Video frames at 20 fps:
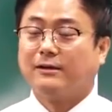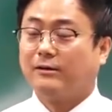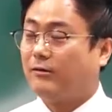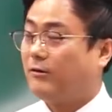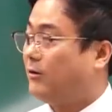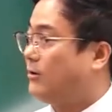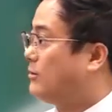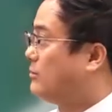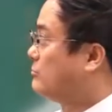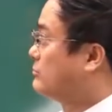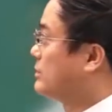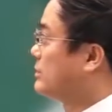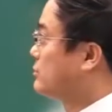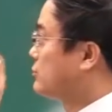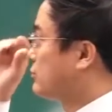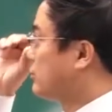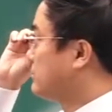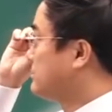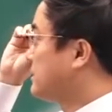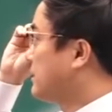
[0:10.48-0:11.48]
어, 우리
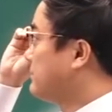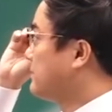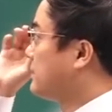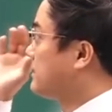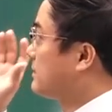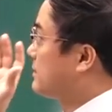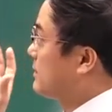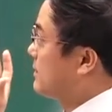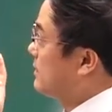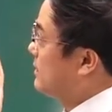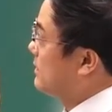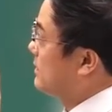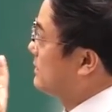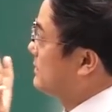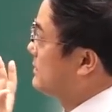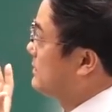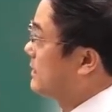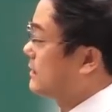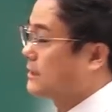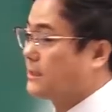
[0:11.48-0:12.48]
수험생들께
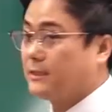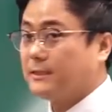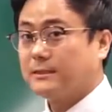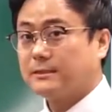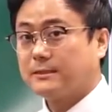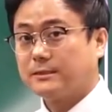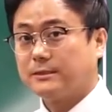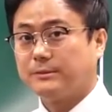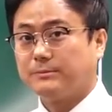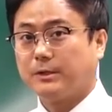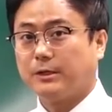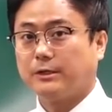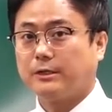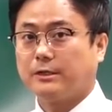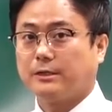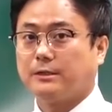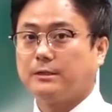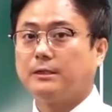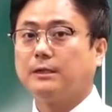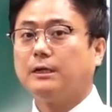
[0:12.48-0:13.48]
이야기를
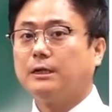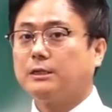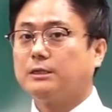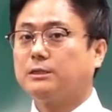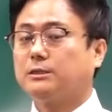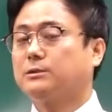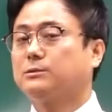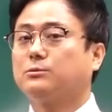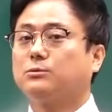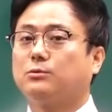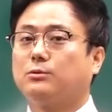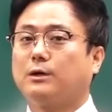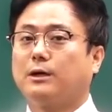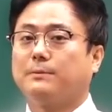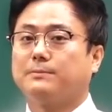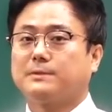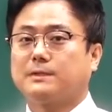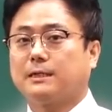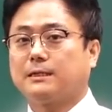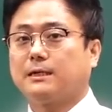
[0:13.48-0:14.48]
들으면은
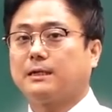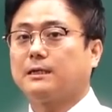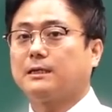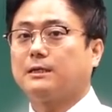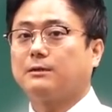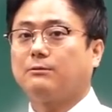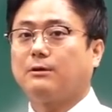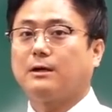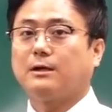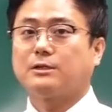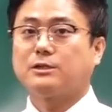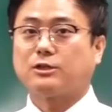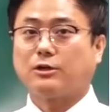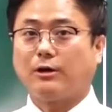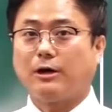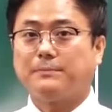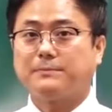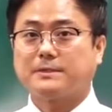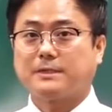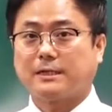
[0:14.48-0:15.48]
특고압 차단기와
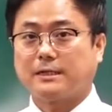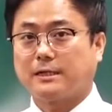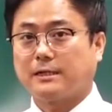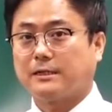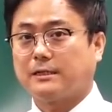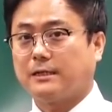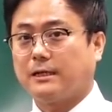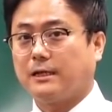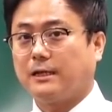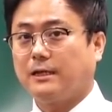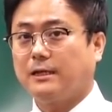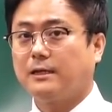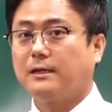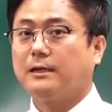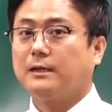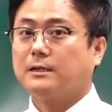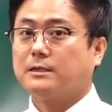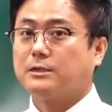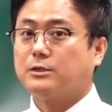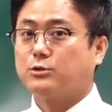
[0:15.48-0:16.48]
저압 차단기의
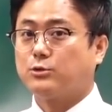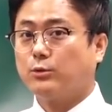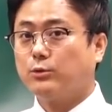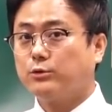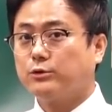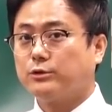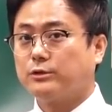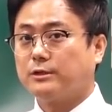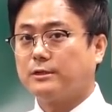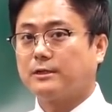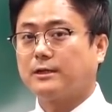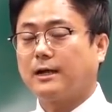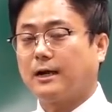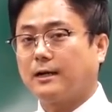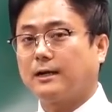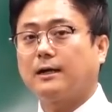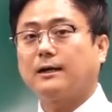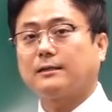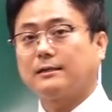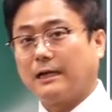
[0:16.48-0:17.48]
그 종류를
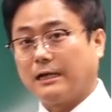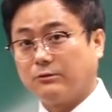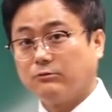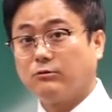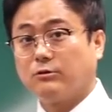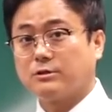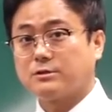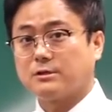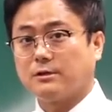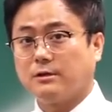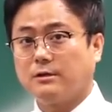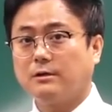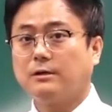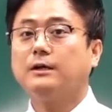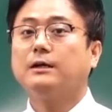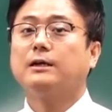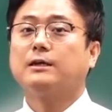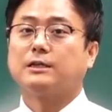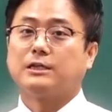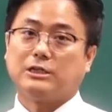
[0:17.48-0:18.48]
각각 나누어서
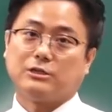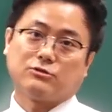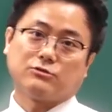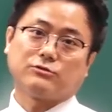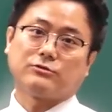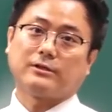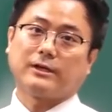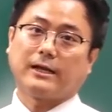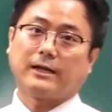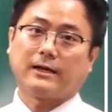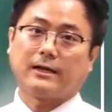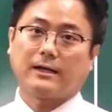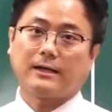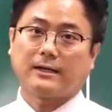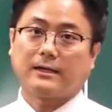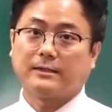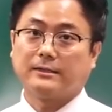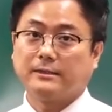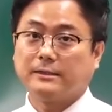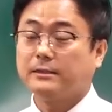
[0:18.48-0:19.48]
기술을
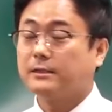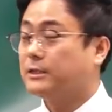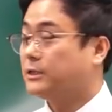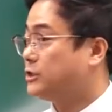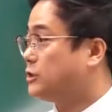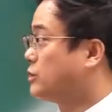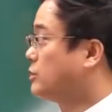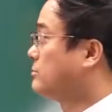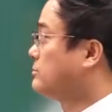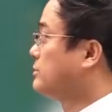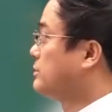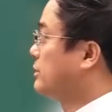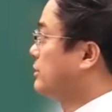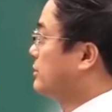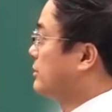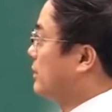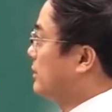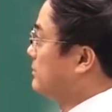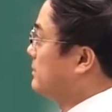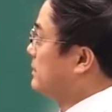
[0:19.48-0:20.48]
해라라는 시험
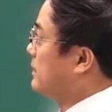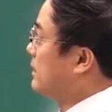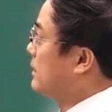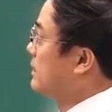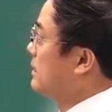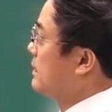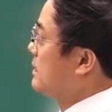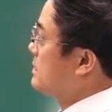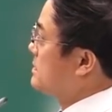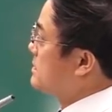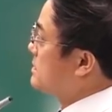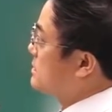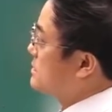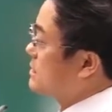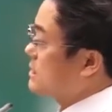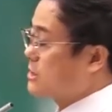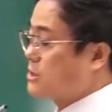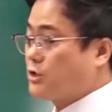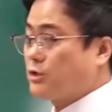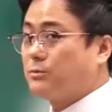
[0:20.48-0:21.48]
문제였다고 합니다.
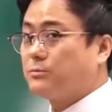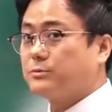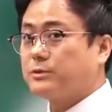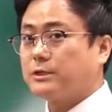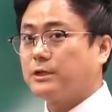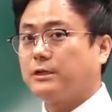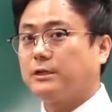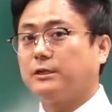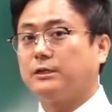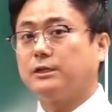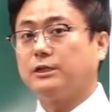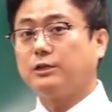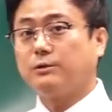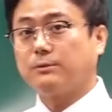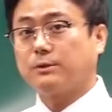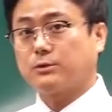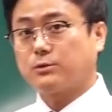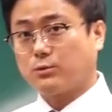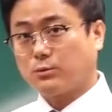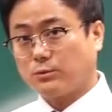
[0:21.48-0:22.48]
실제 시험 문제는
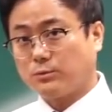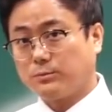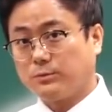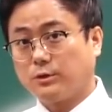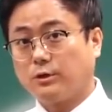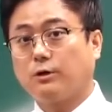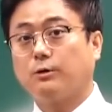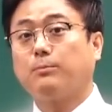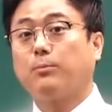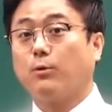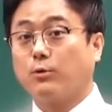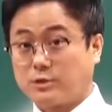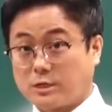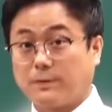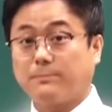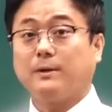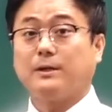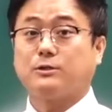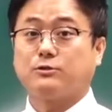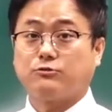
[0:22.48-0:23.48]
이거보다 조금 더
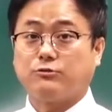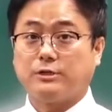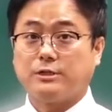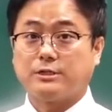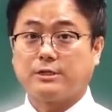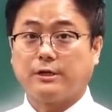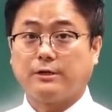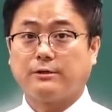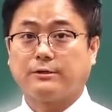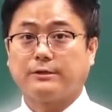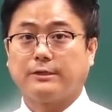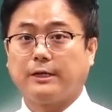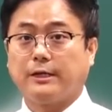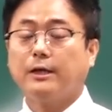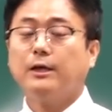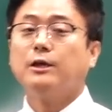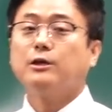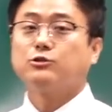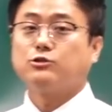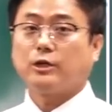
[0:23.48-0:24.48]
복잡할 수도 있어요. 근데
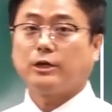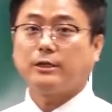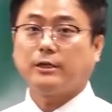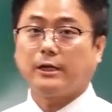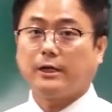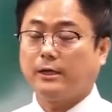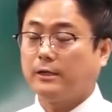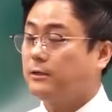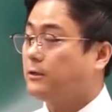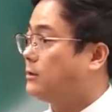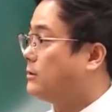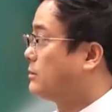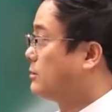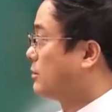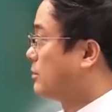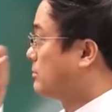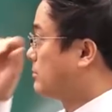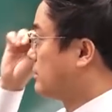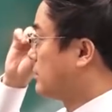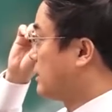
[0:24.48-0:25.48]
최대한 어,
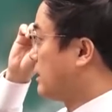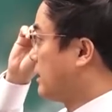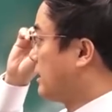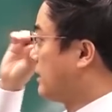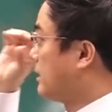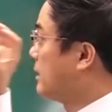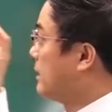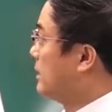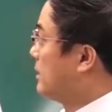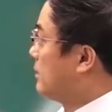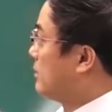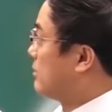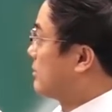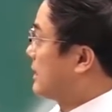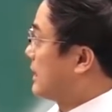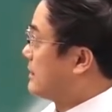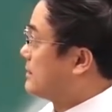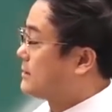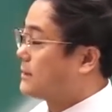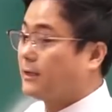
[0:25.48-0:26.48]
여러분들께 어,
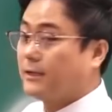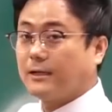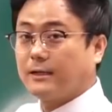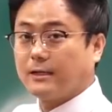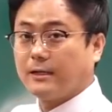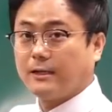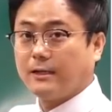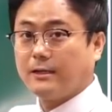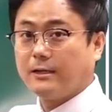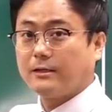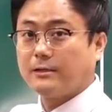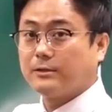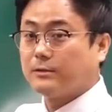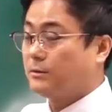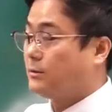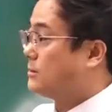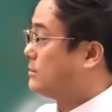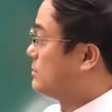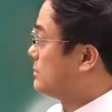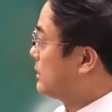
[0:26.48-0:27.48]
간단하게
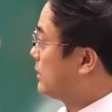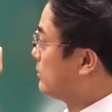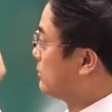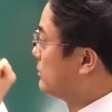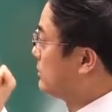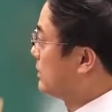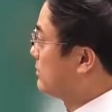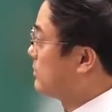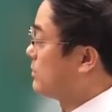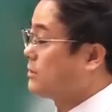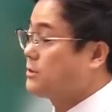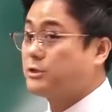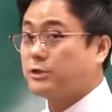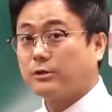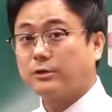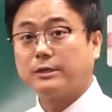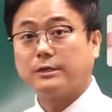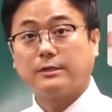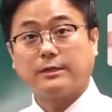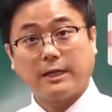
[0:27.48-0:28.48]
어, 내용을 한번
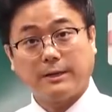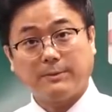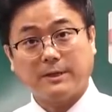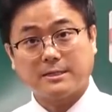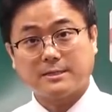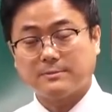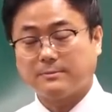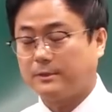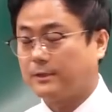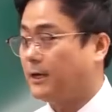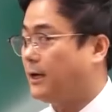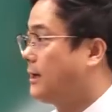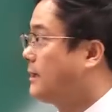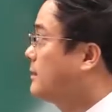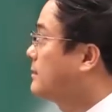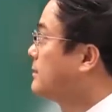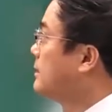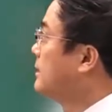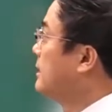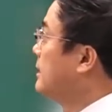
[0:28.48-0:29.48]
정리를
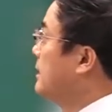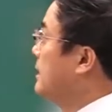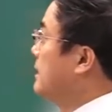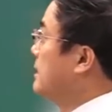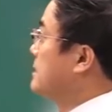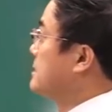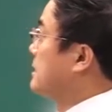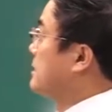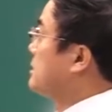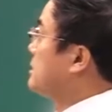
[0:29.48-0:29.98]
해봤습니다. 자,